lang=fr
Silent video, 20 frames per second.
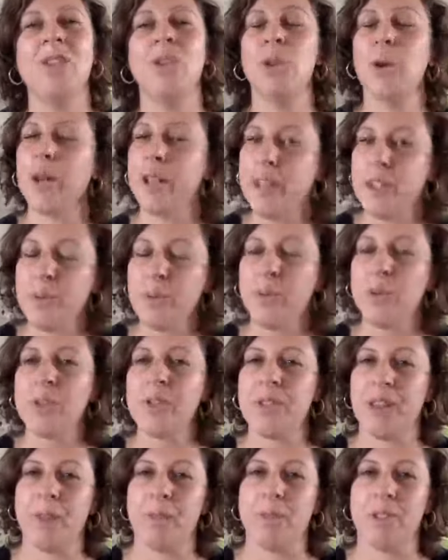de
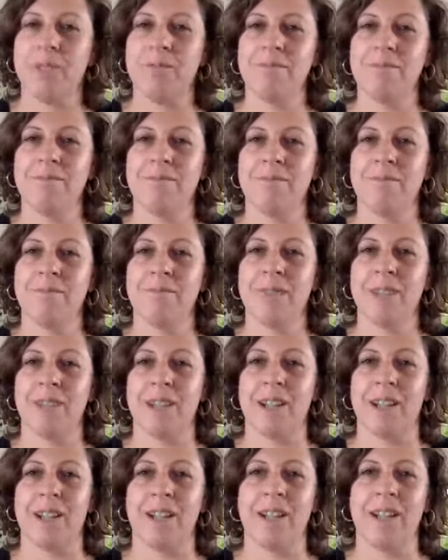responsable.
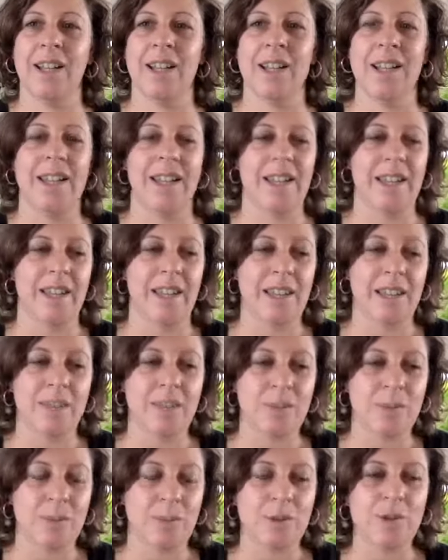Et
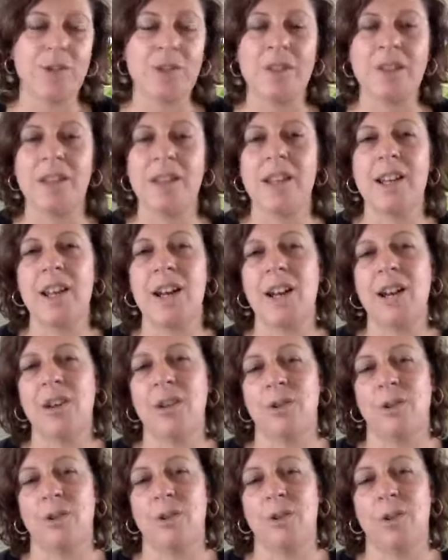je pense que c'est là
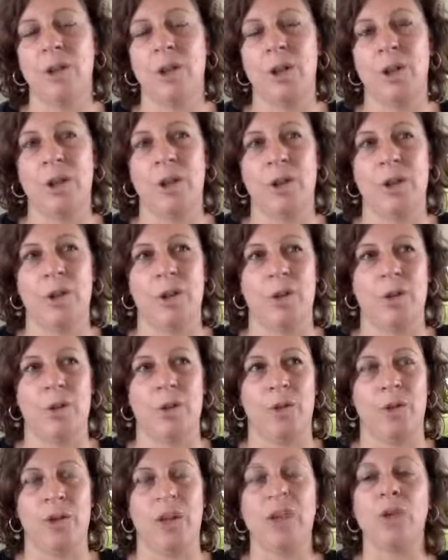le euh,
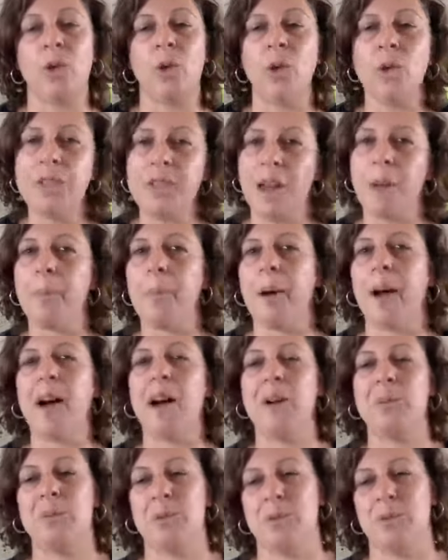faire trop sa
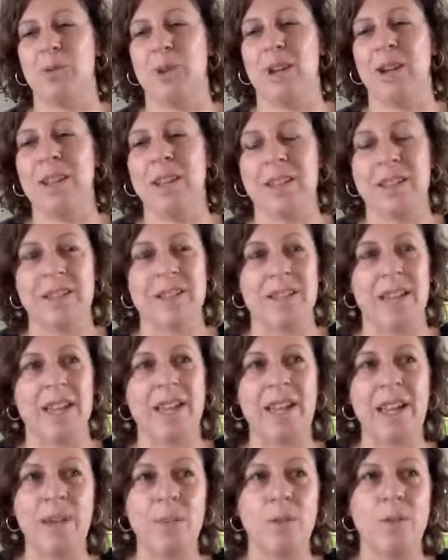part pour moi. C'est à
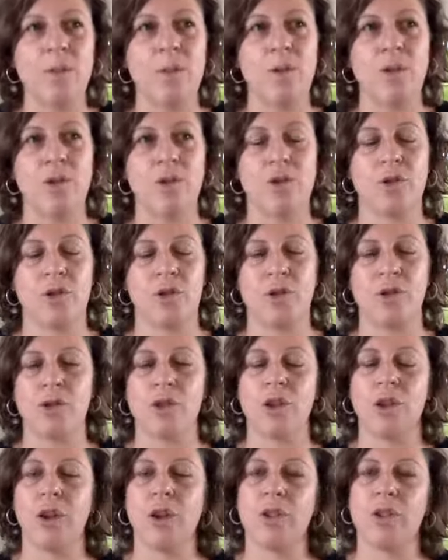quel moment je
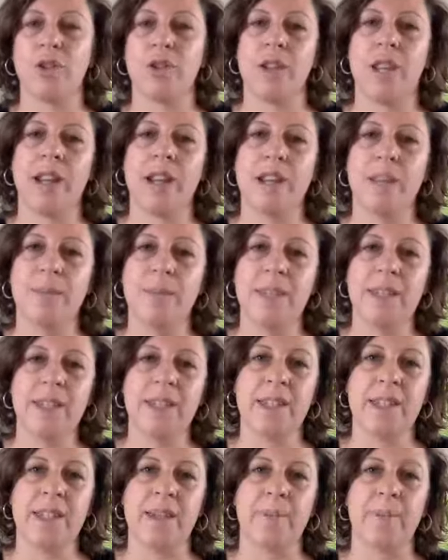sors de la limite
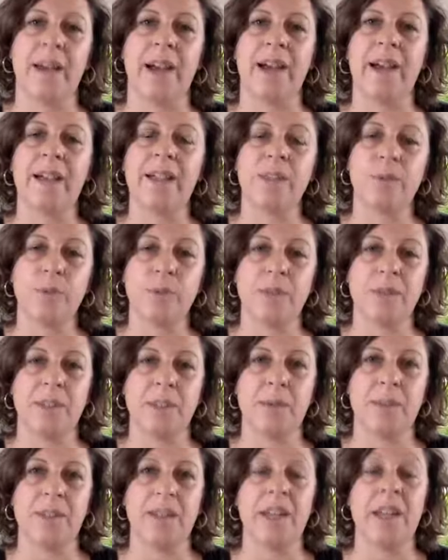qui est ma
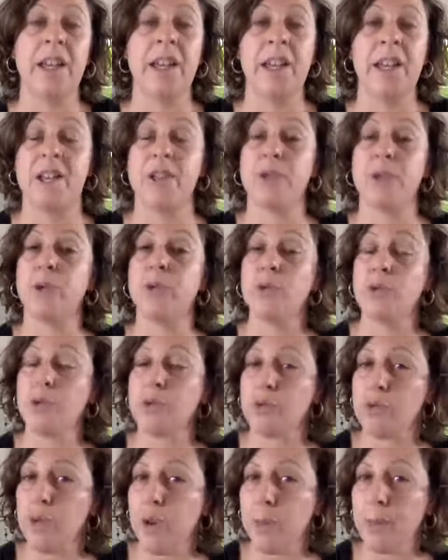responsabilité et surtout je
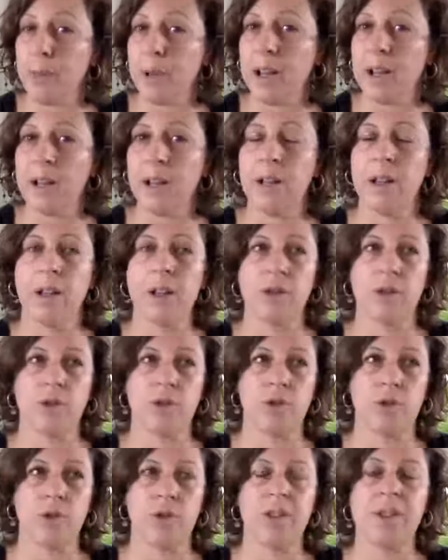ne vois pas
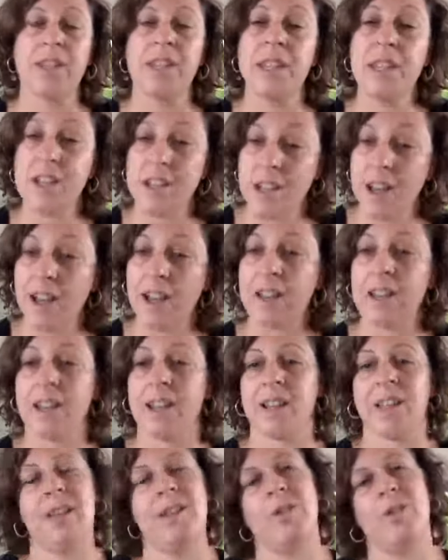que je suis déjà
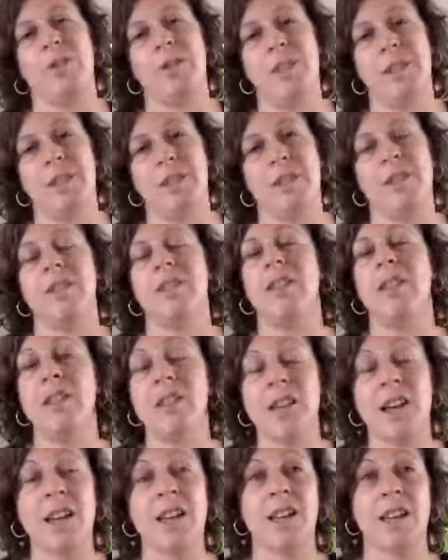quelqu'un d'honnête,
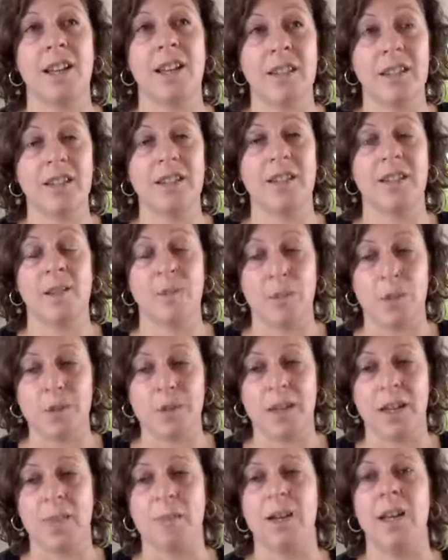déjà quelqu'un de
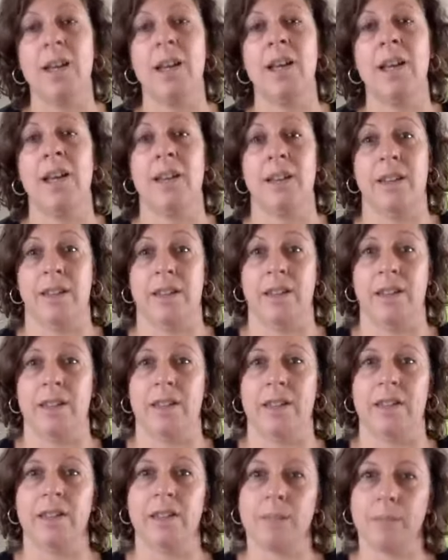responsable
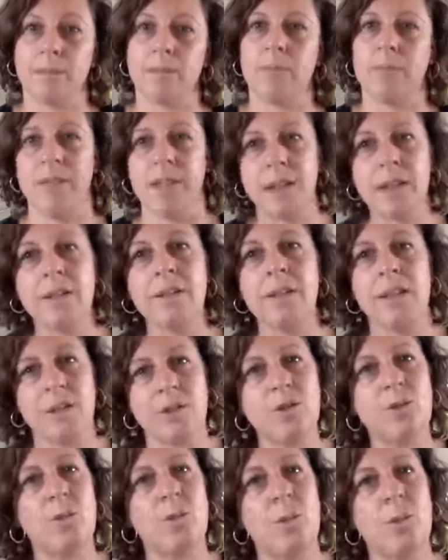et bien
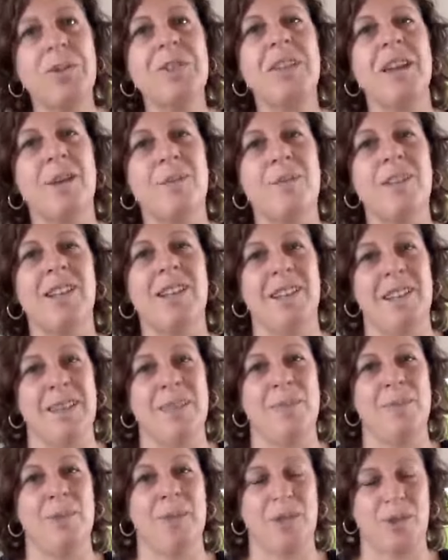responsable
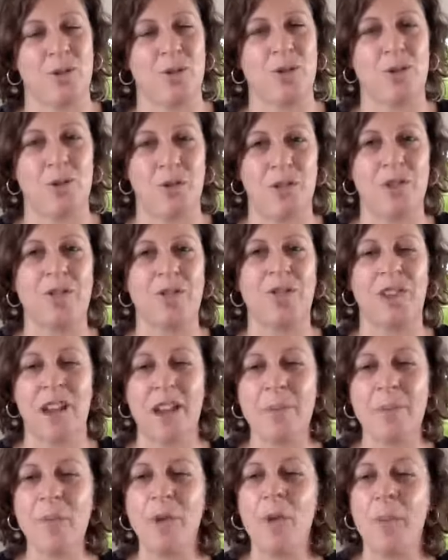parce que je fais
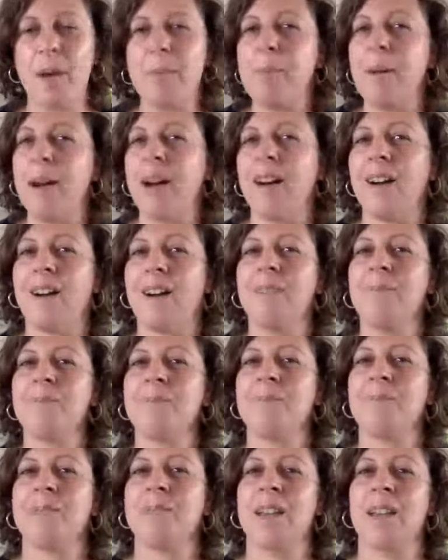vraiment ma part.
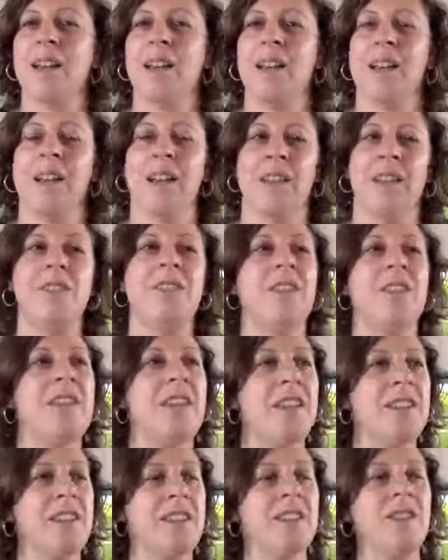Et ces
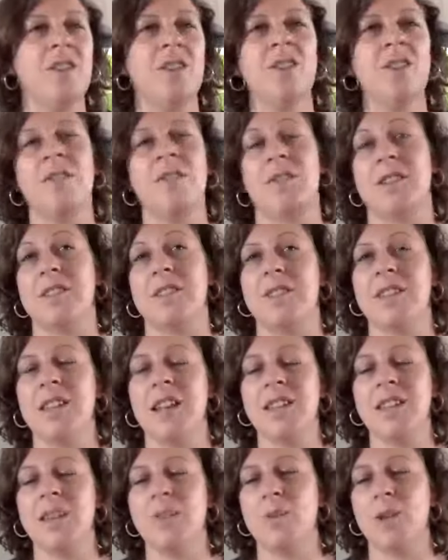derniers temps, enfin ces
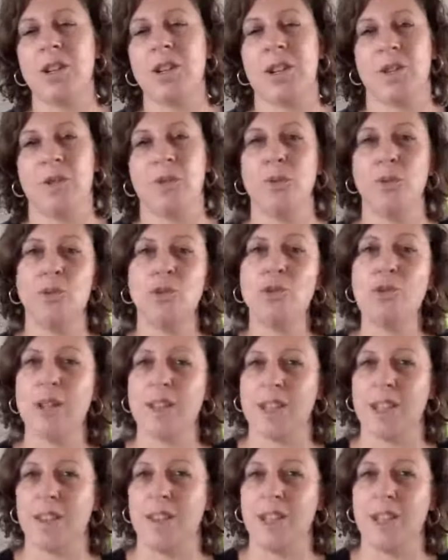derniers mois, j'ai eu beaucoup à
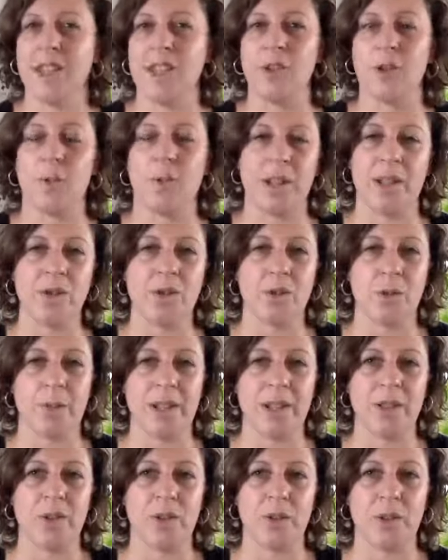travailler dans plein de
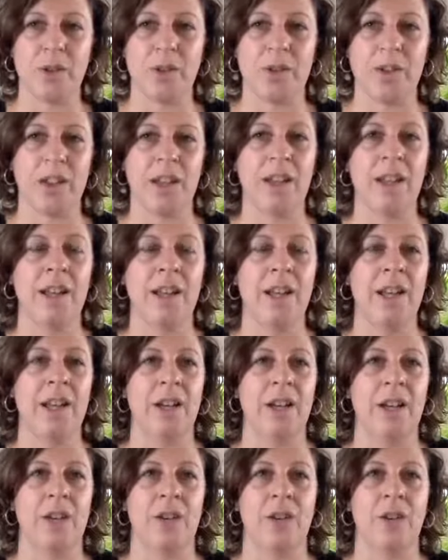domaines sur ça,
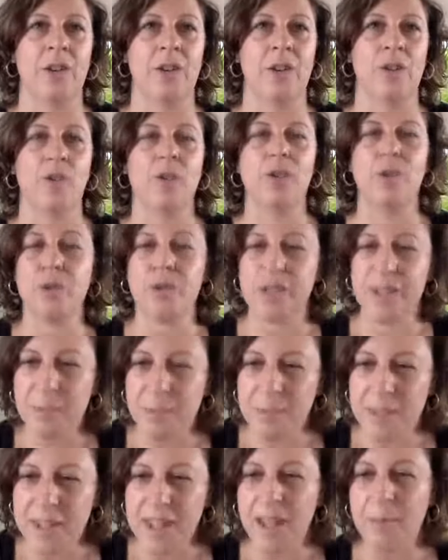euh, où je faisais
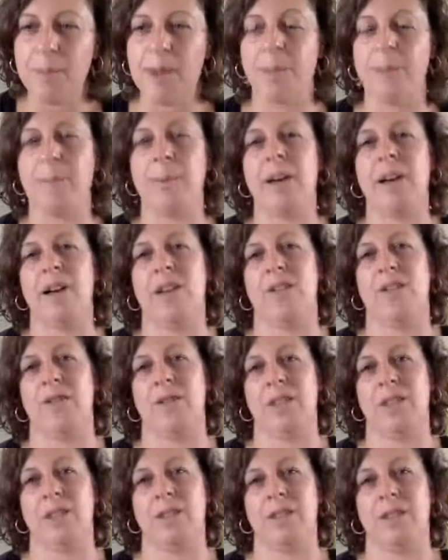bien ma part en
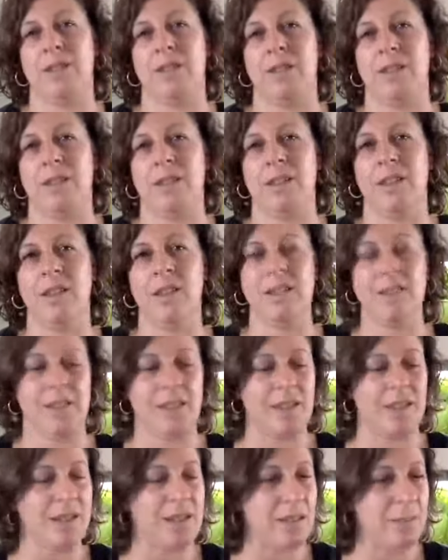fait. Hein,
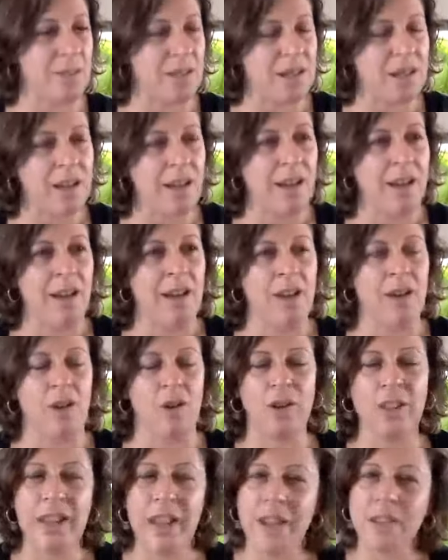c'est-à-dire, mais
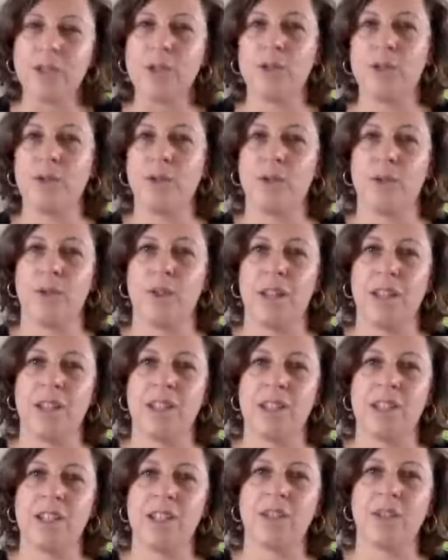regarde ce que tu fais, et
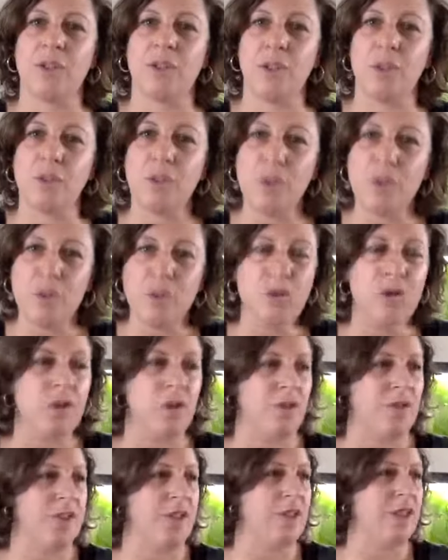déjà, t'en fais beaucoup,
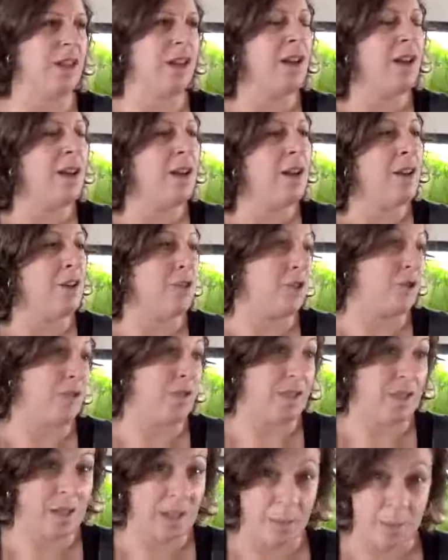j'en fais déjà, je
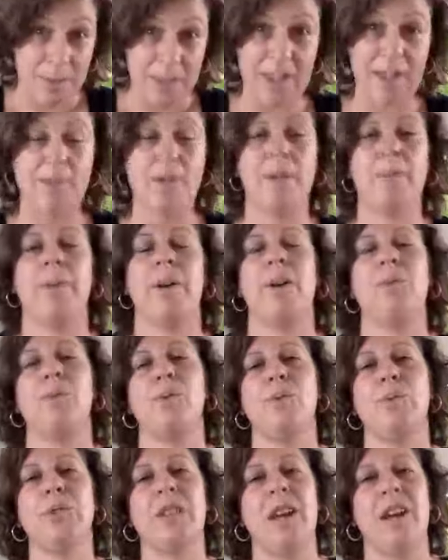fais déjà bien ma part
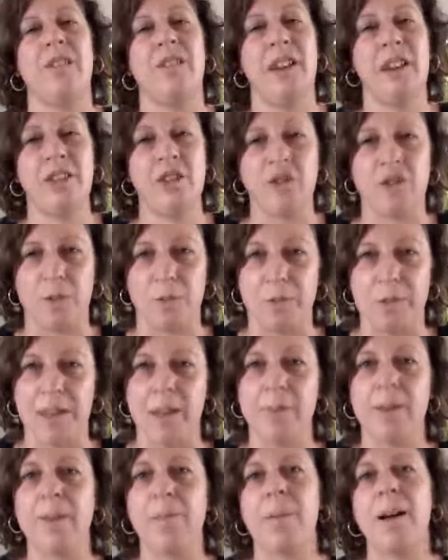pour mon travail, je fais
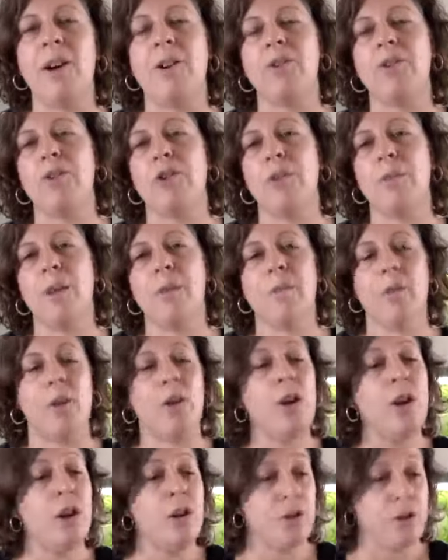bien ma part en tant que maman,
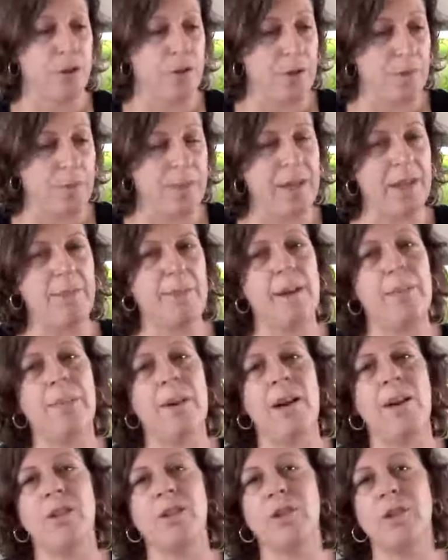je fais bien ma
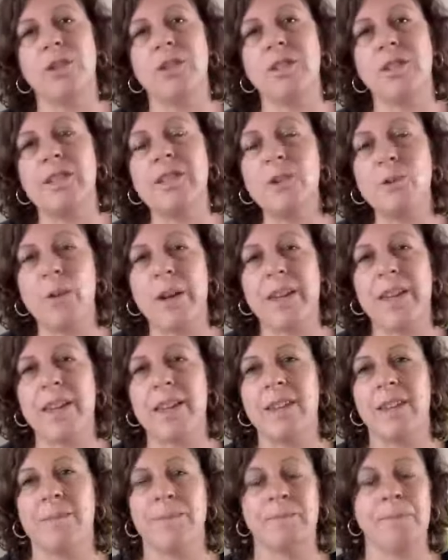part en tant que
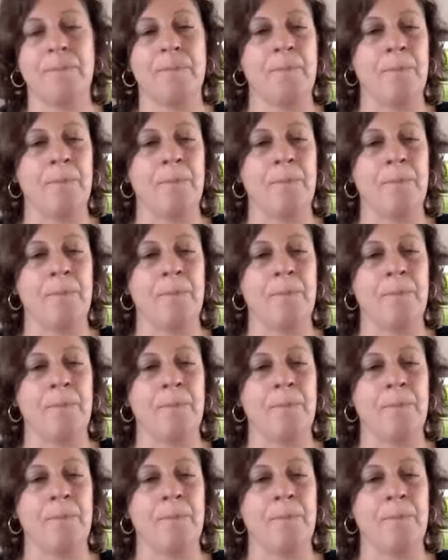citoyenne,